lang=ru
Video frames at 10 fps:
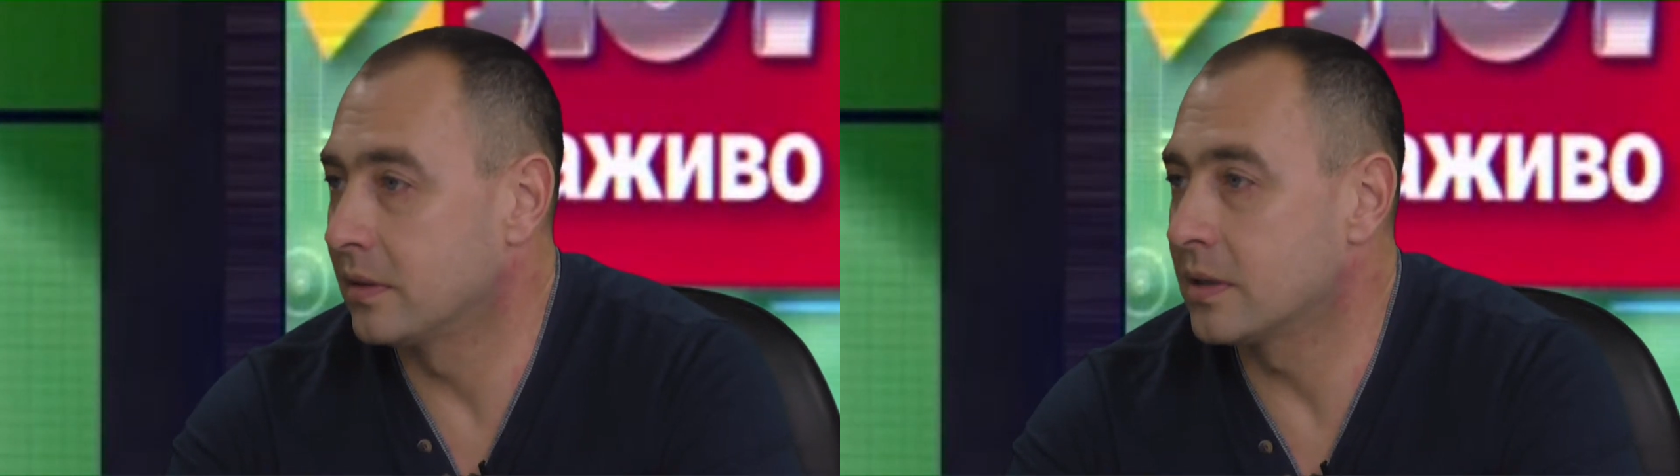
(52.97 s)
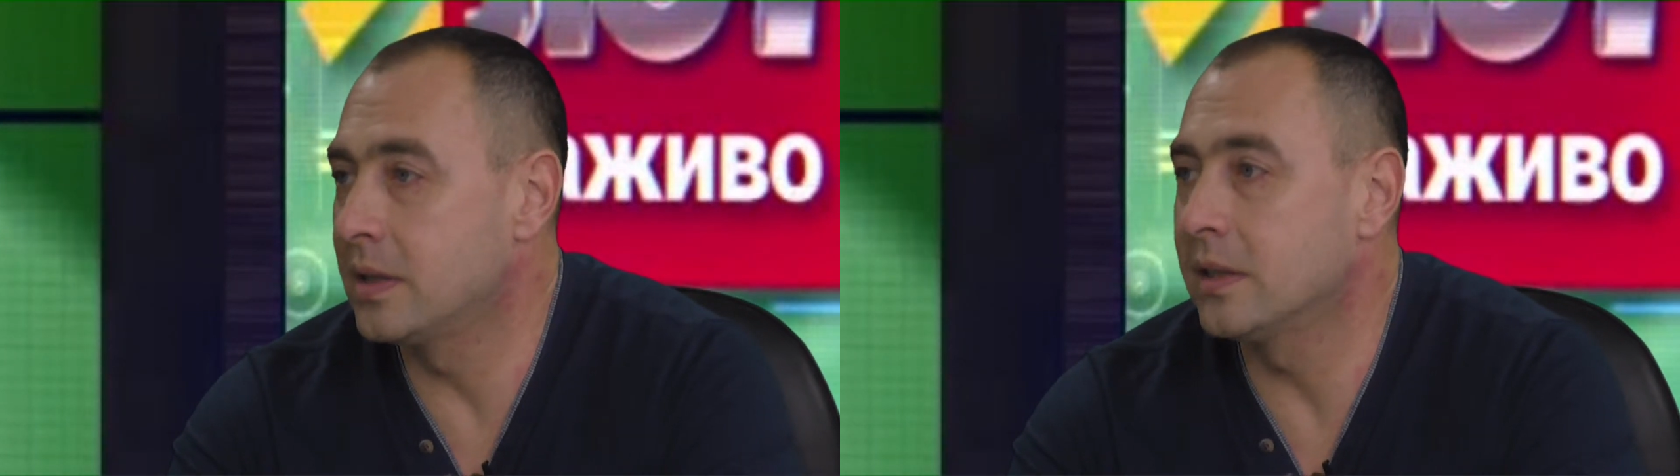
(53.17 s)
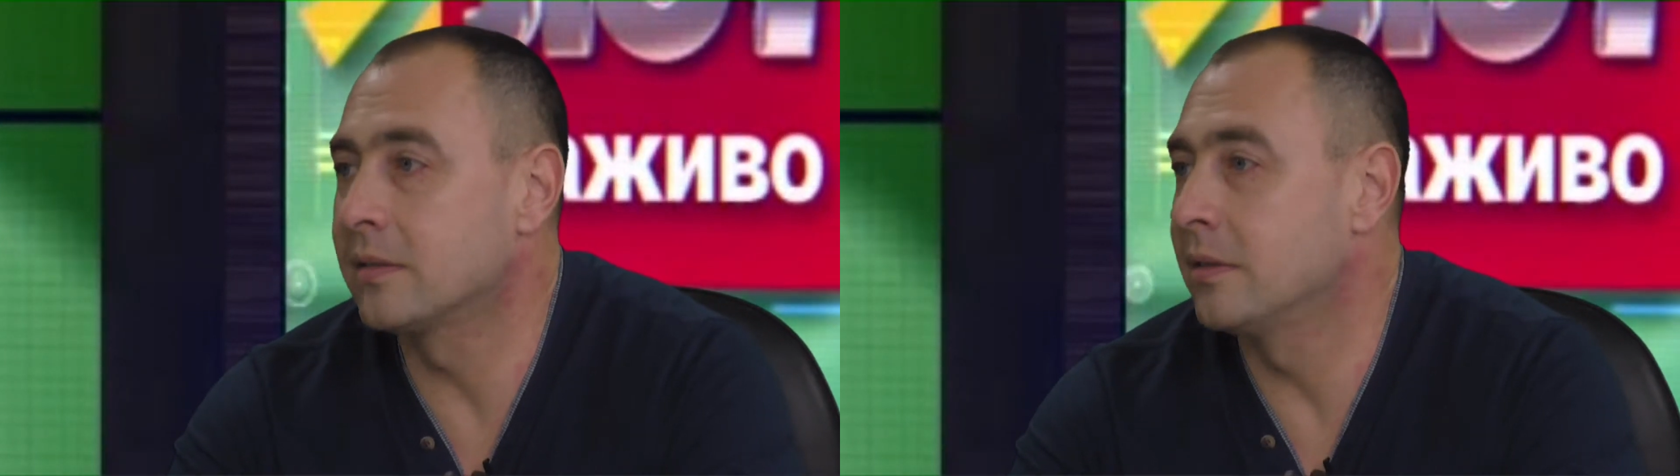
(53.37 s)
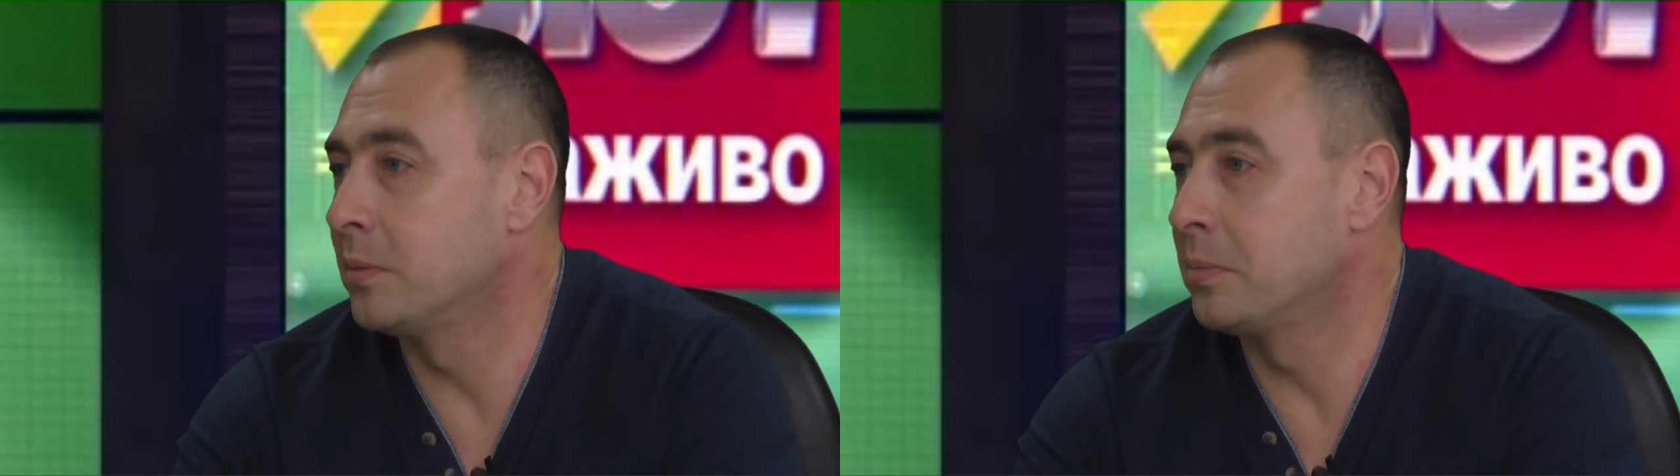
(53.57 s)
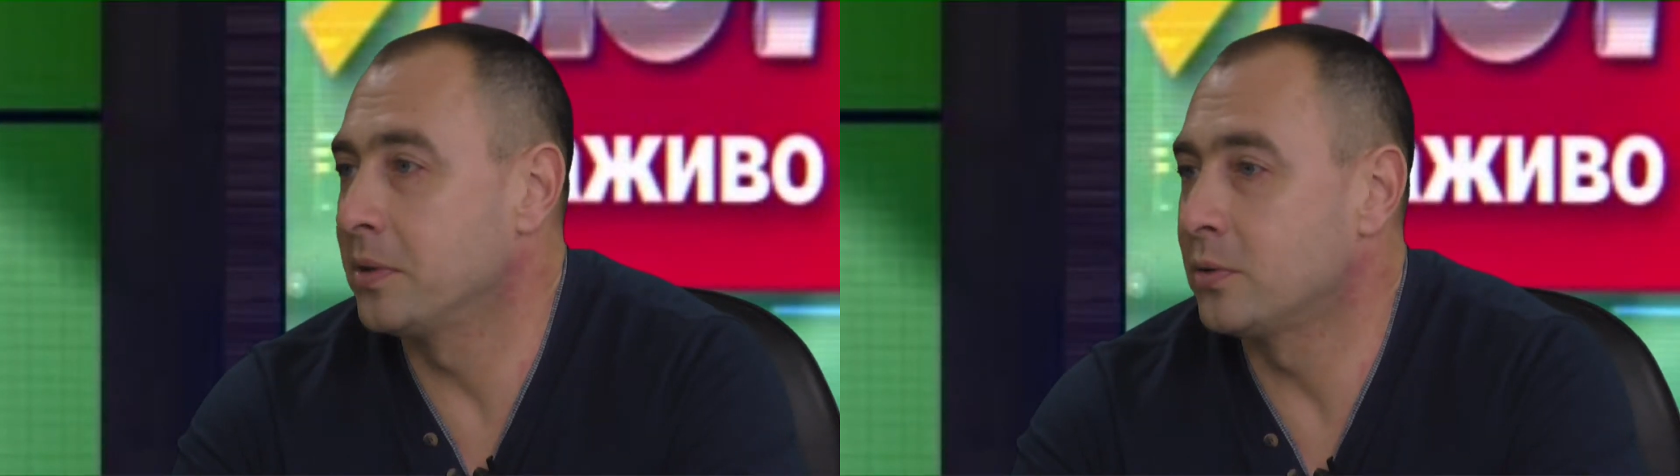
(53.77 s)
Как
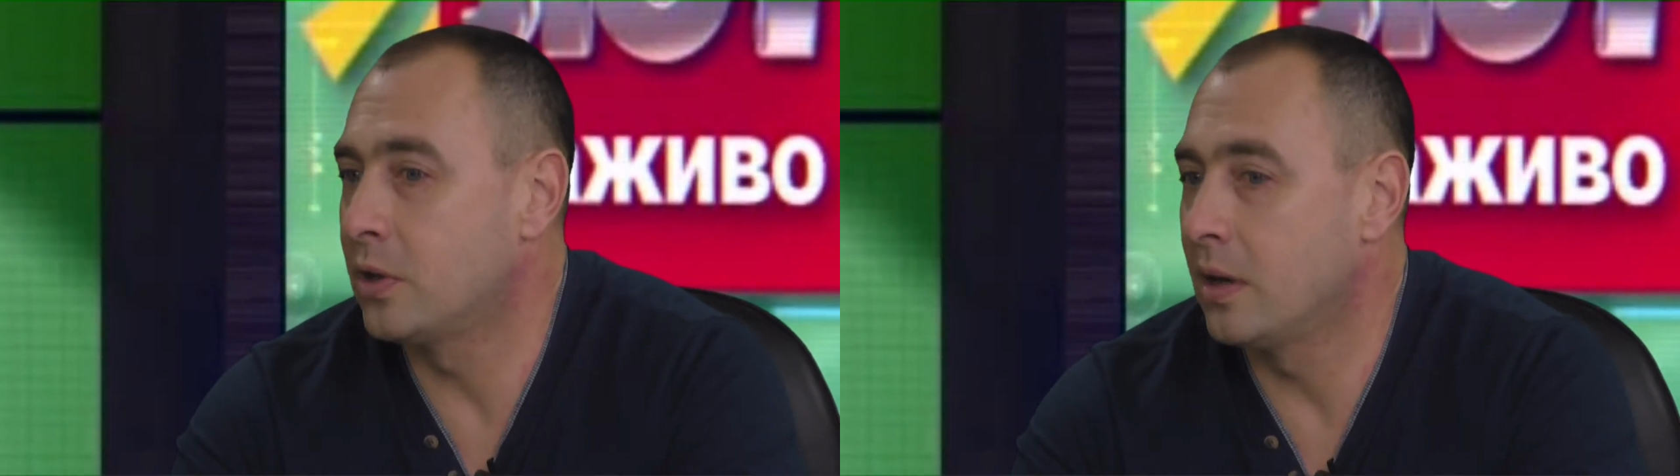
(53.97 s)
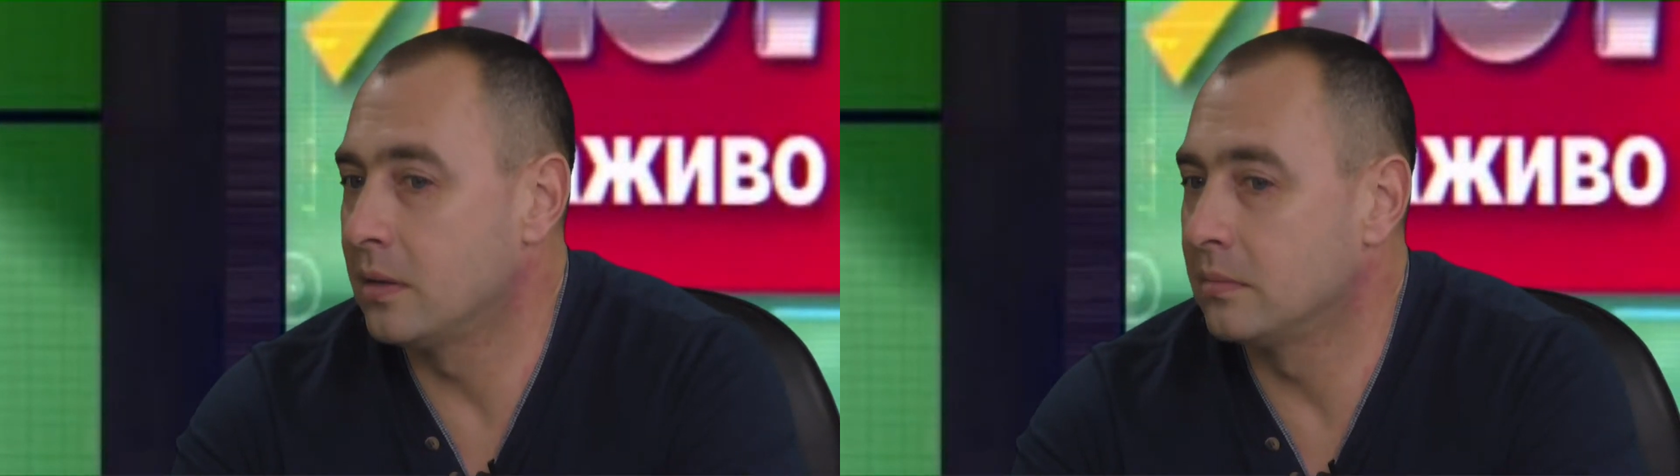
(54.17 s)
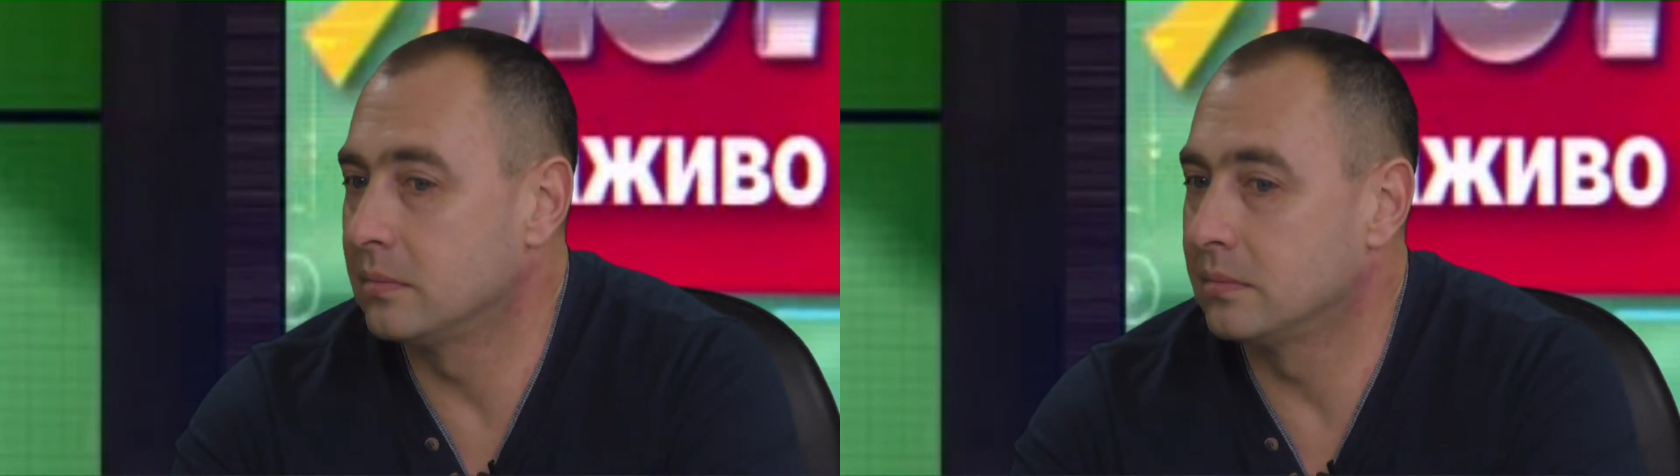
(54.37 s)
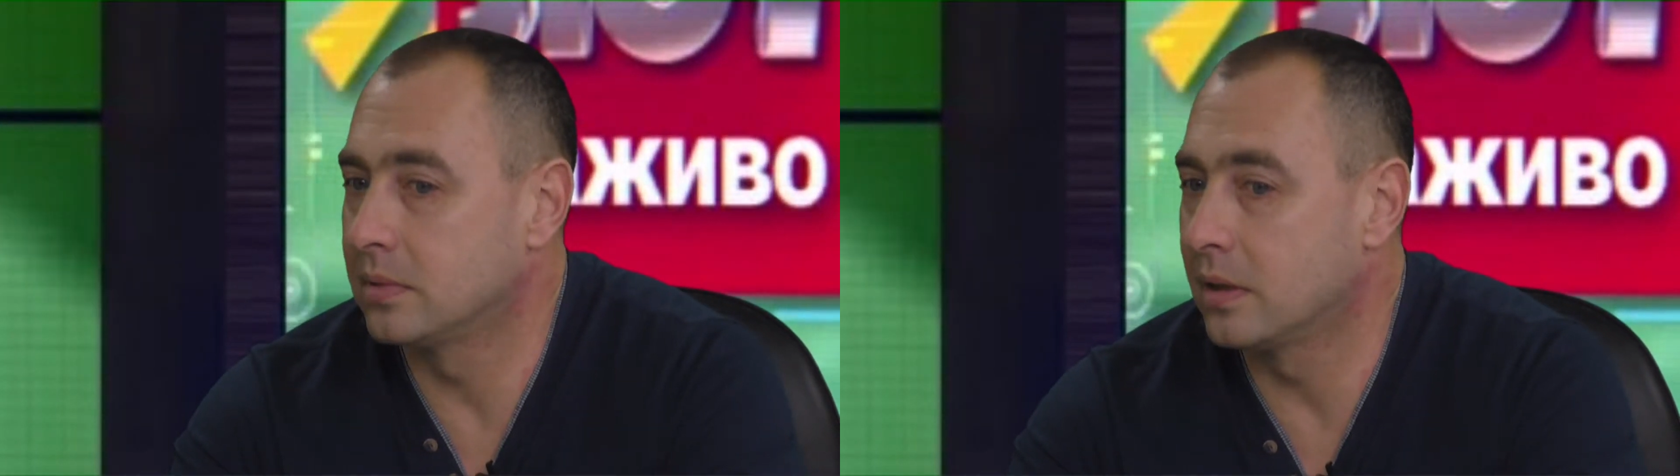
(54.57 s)
следствие мы получаем